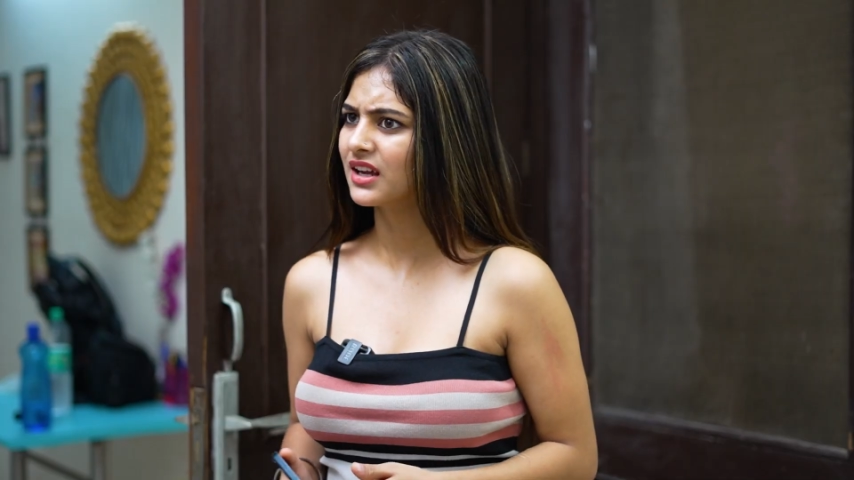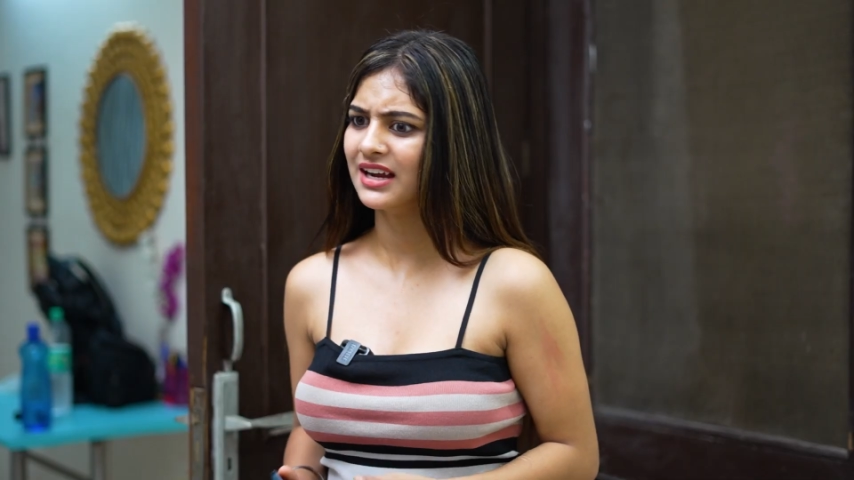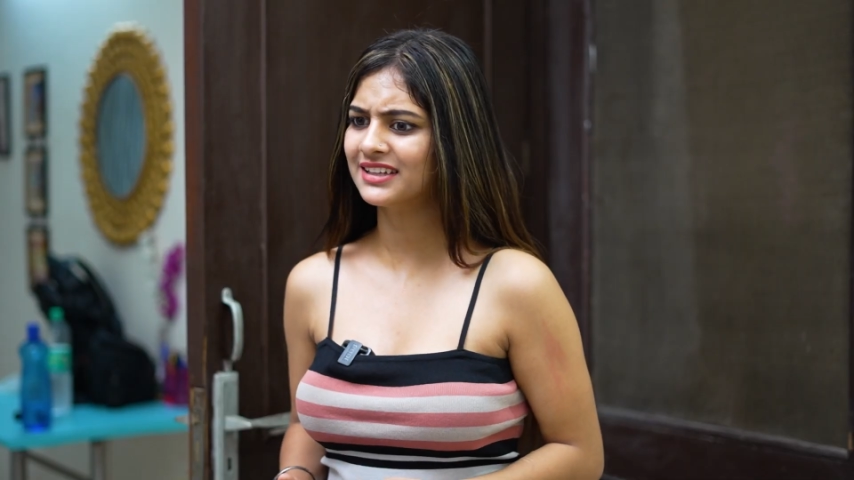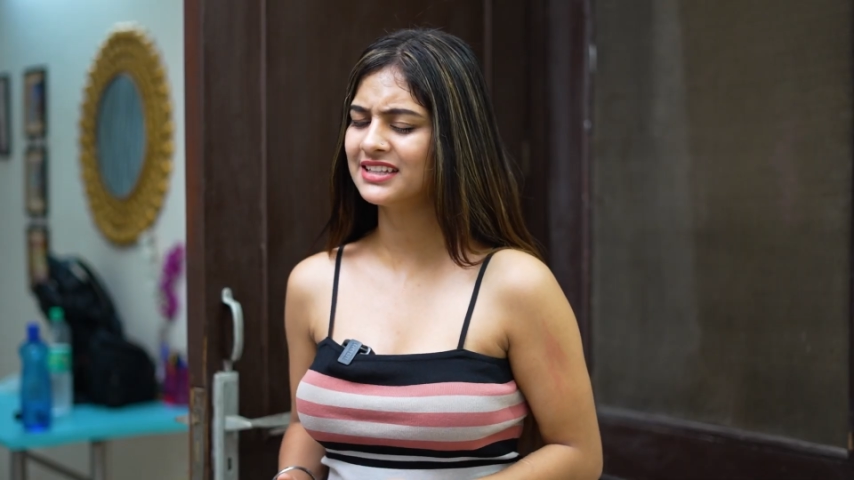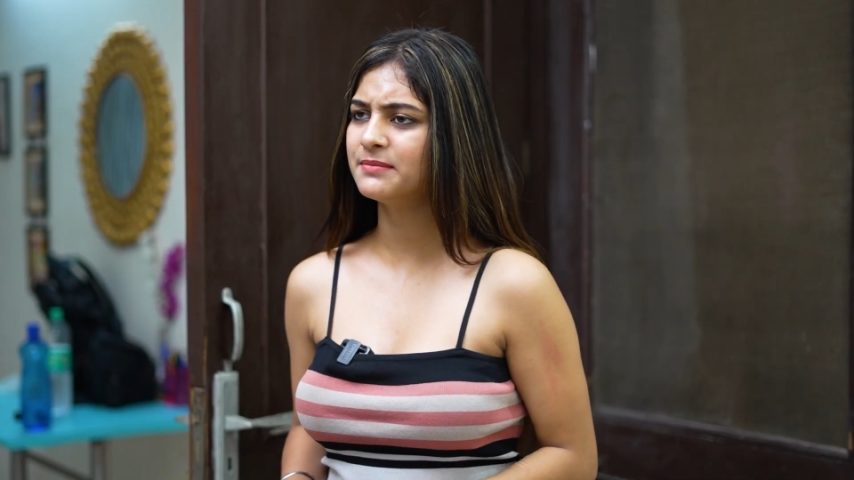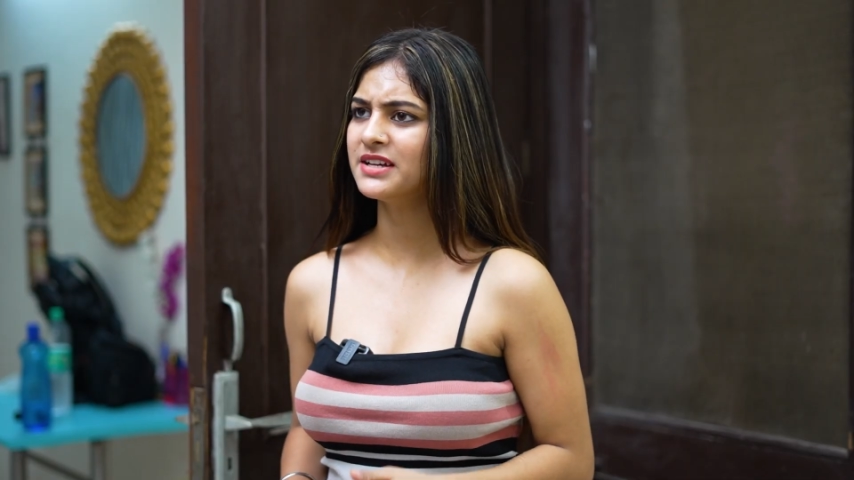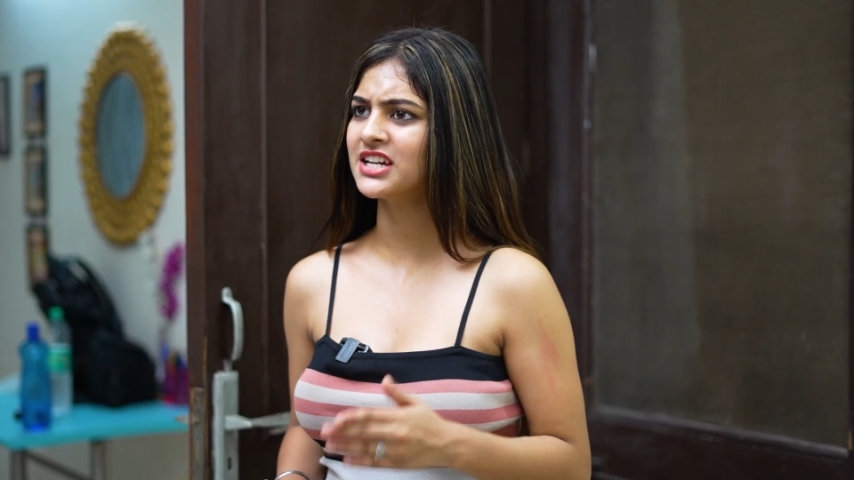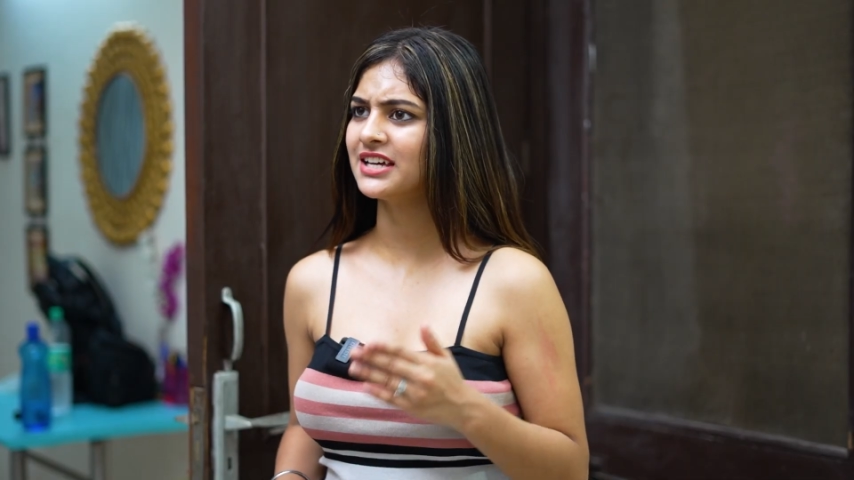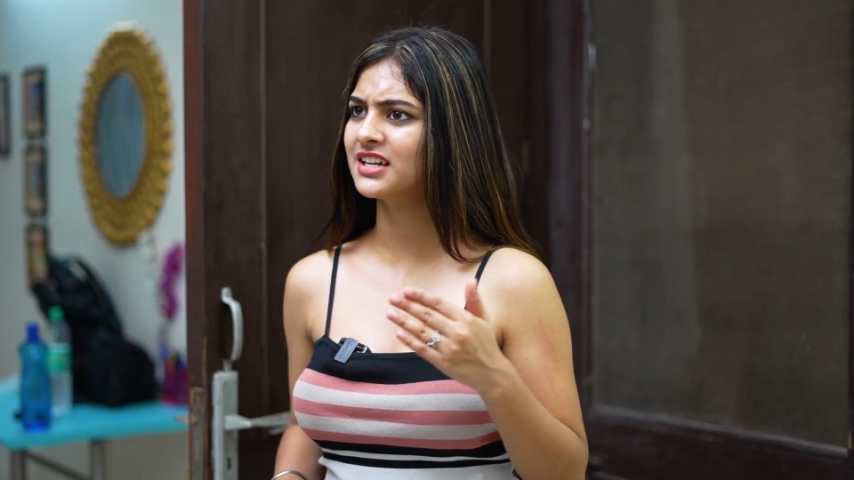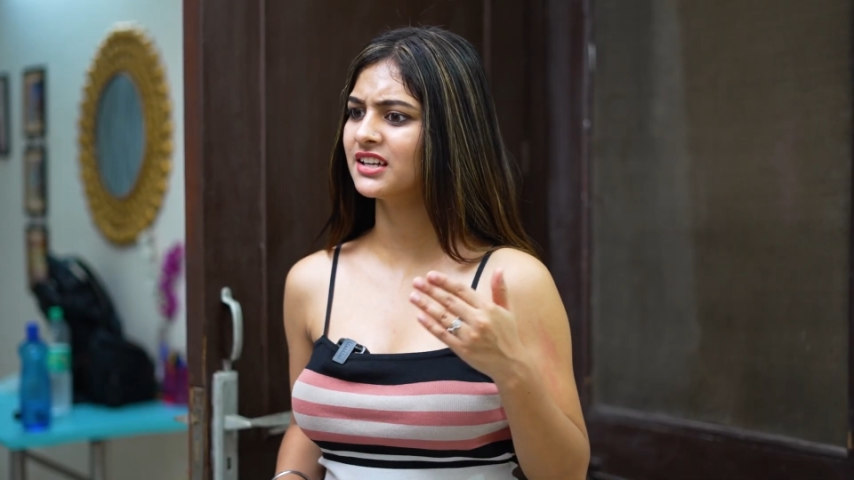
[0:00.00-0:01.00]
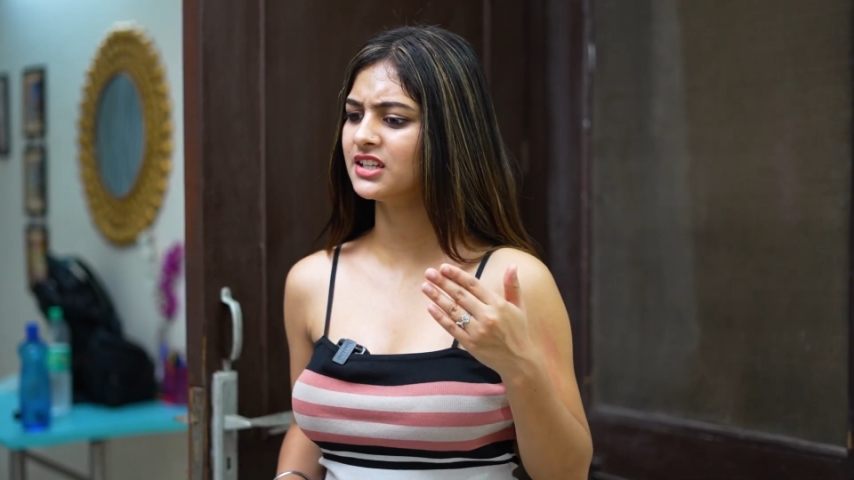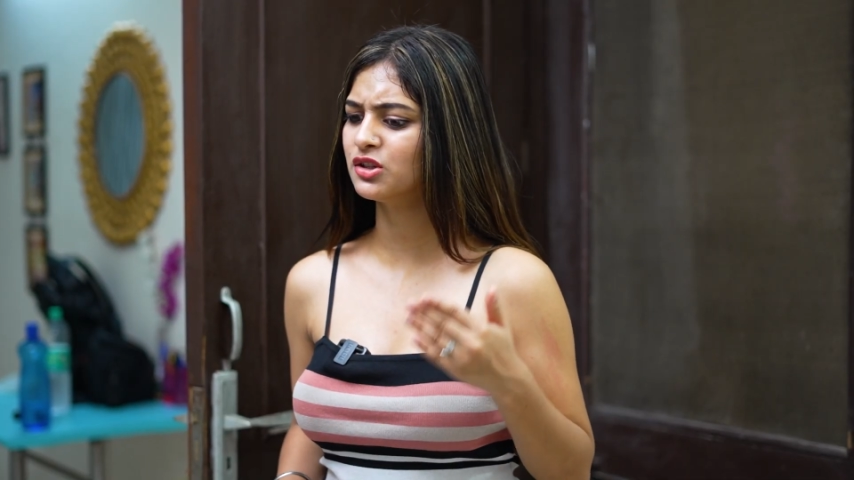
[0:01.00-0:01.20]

कल के दिन मैं शादी करके